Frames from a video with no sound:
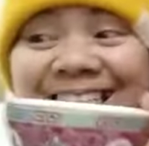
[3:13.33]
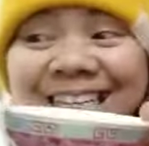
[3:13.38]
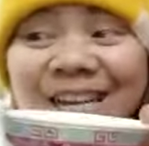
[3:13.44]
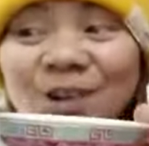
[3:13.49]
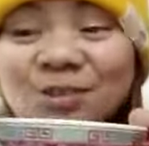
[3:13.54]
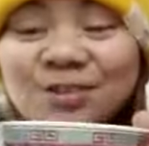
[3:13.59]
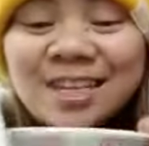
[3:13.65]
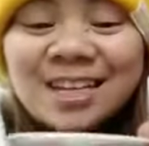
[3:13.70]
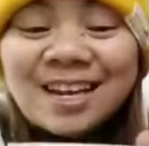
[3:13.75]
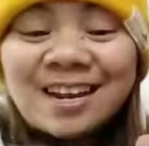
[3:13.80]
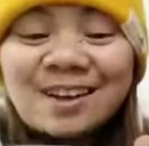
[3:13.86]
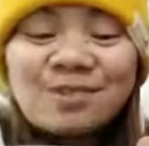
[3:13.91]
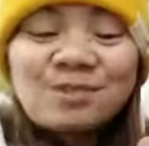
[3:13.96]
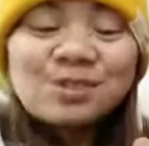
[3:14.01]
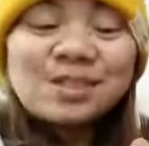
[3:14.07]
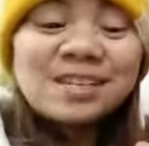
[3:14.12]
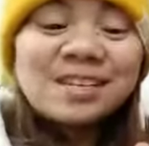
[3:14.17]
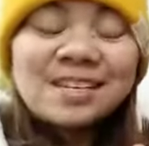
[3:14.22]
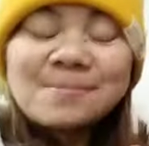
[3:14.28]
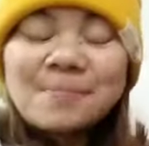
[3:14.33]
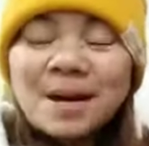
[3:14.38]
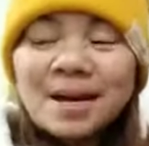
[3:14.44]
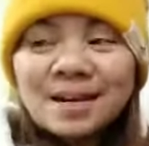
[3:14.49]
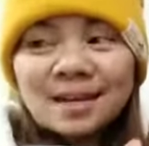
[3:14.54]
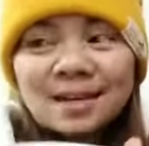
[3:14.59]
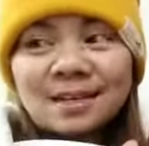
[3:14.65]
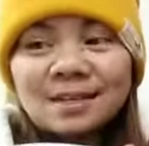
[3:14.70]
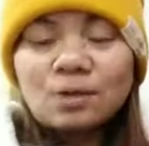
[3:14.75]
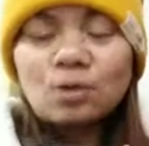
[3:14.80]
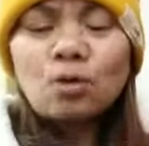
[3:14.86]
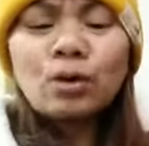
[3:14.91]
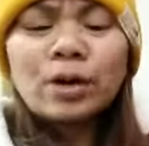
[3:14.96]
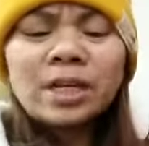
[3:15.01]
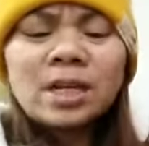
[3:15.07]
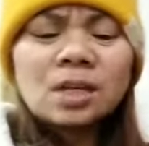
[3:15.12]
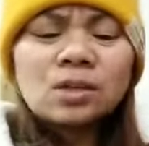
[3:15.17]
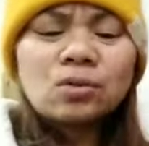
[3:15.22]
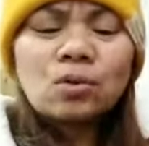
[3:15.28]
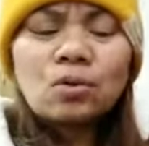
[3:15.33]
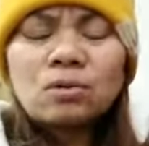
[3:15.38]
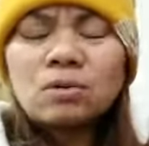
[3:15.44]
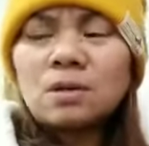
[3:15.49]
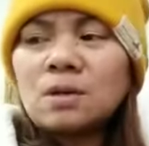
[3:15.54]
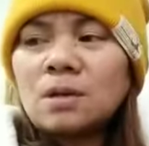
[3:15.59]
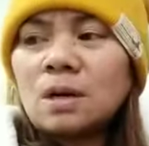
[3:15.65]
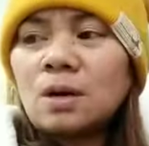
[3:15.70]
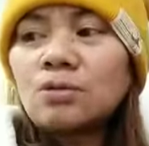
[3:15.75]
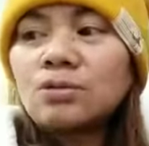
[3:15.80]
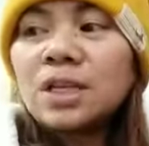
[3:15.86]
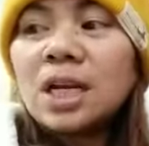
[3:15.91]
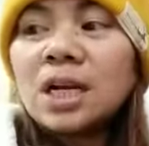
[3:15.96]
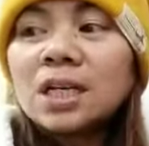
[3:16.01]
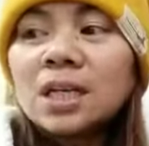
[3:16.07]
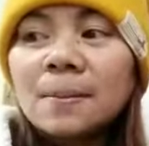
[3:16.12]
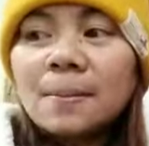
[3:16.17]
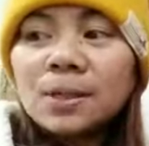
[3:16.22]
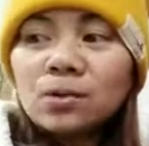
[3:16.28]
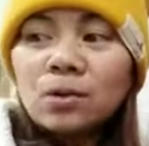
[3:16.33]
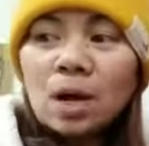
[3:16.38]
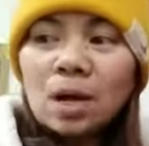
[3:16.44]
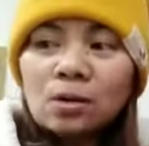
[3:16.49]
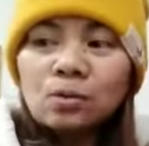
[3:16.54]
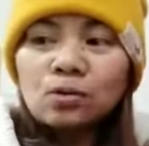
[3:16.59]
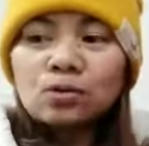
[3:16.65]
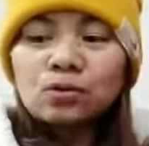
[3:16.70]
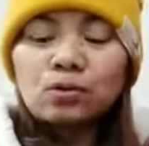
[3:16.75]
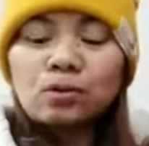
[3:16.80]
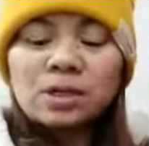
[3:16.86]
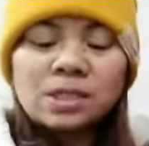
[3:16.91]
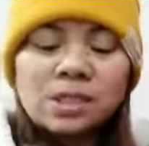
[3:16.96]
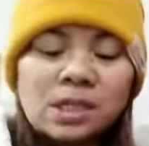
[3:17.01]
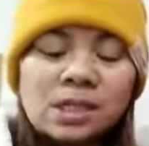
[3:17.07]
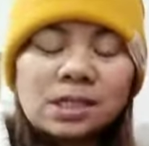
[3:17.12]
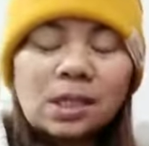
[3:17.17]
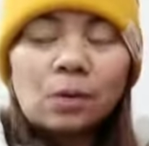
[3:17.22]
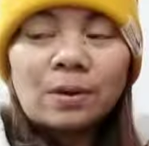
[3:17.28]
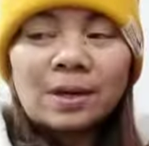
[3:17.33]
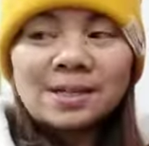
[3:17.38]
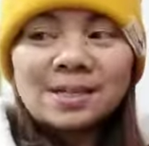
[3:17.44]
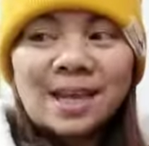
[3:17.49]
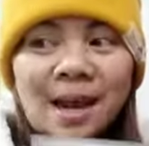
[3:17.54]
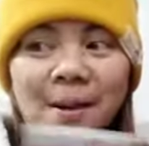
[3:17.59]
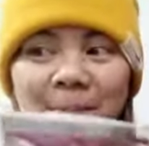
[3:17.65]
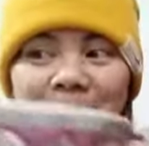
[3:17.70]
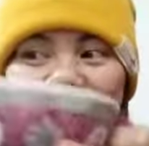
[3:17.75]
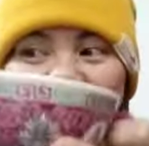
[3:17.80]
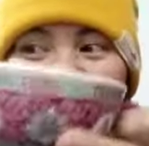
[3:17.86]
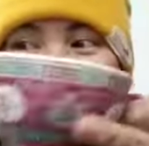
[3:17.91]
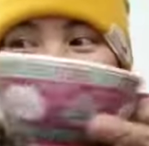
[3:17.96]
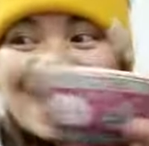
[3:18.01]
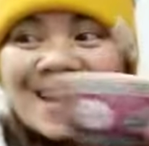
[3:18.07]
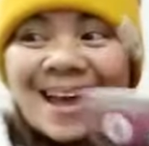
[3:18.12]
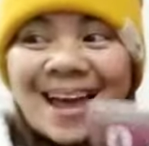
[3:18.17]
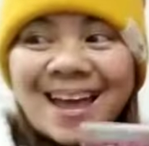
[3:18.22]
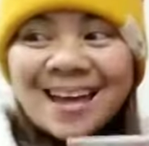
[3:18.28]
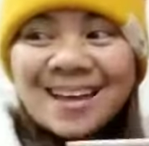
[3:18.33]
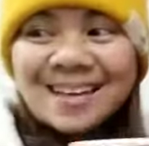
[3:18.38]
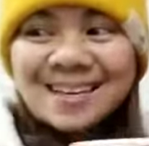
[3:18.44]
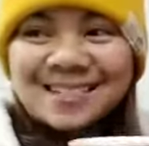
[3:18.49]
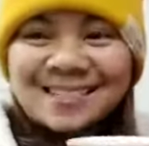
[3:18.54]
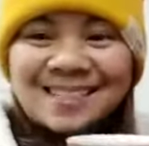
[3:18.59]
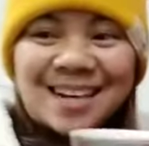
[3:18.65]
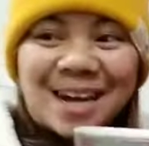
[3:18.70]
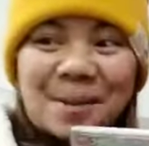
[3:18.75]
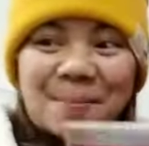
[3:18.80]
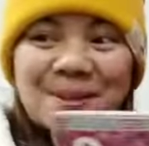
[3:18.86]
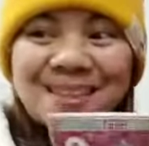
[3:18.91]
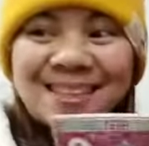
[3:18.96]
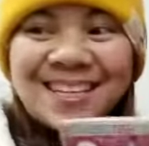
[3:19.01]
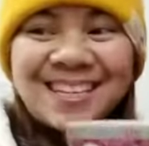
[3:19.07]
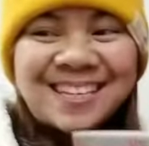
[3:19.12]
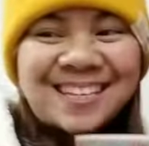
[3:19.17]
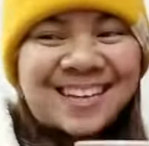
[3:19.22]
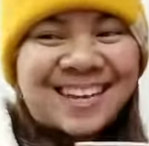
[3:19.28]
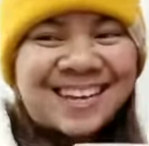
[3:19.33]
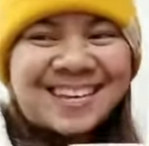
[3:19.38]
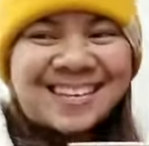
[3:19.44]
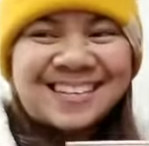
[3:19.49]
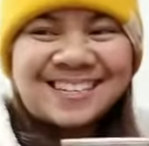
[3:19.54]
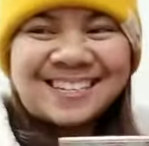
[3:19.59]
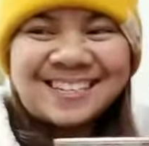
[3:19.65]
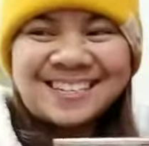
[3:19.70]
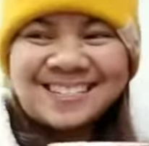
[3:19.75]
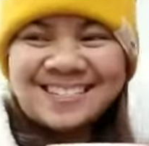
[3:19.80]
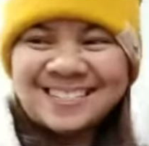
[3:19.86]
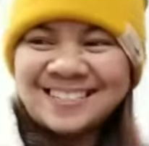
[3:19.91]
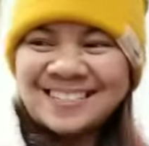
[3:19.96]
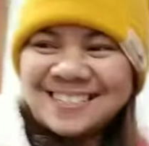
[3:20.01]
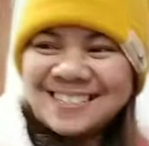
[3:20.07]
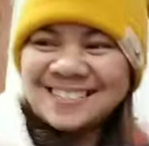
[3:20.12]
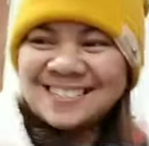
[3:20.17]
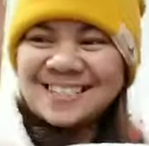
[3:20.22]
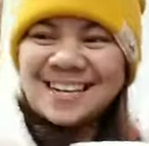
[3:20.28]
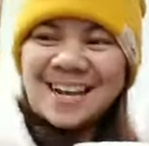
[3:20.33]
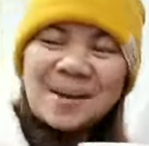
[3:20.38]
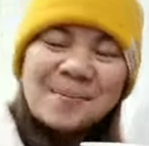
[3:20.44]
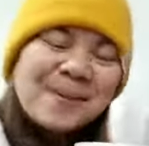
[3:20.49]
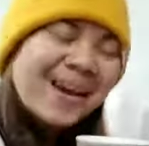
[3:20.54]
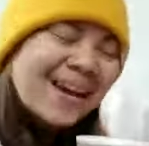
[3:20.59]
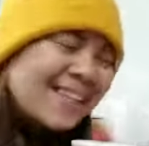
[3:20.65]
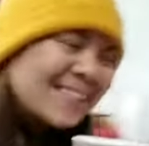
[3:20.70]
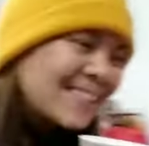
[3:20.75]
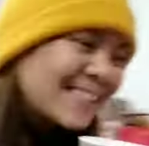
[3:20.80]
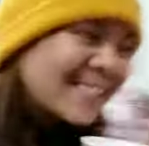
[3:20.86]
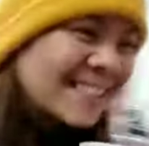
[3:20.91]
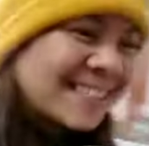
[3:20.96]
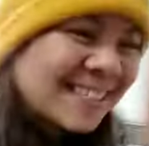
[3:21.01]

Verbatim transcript: Konti lang. Oh, sige, Mari. Okay na to. Konti lang naman yung aking lulutuin sitaw. Eh. Salamat, Mari, ha? Salamat din, eh. Salamat.